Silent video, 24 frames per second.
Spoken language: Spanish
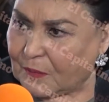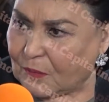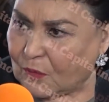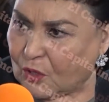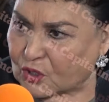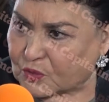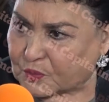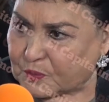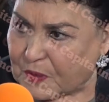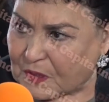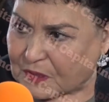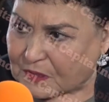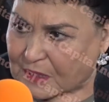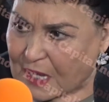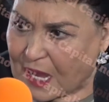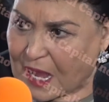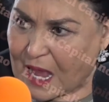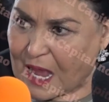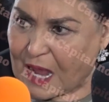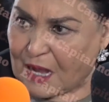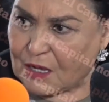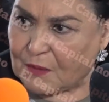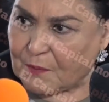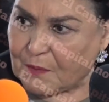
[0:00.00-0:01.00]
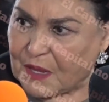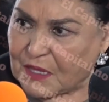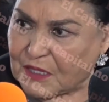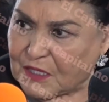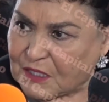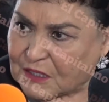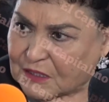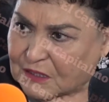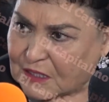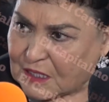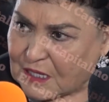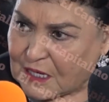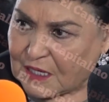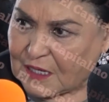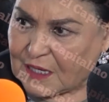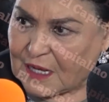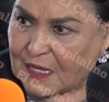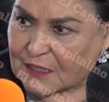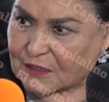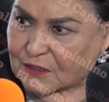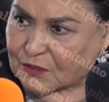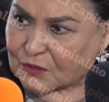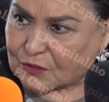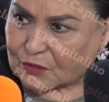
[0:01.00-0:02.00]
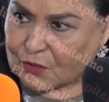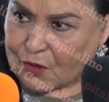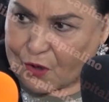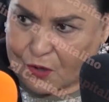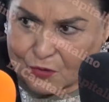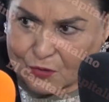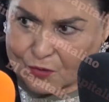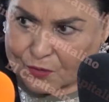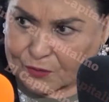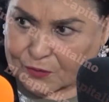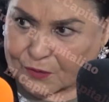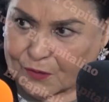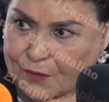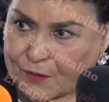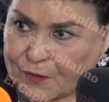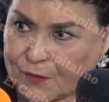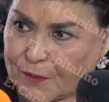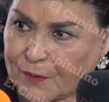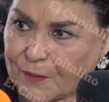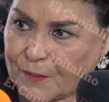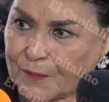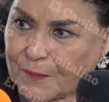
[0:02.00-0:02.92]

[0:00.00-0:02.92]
hospital, medicinas, todo, todo.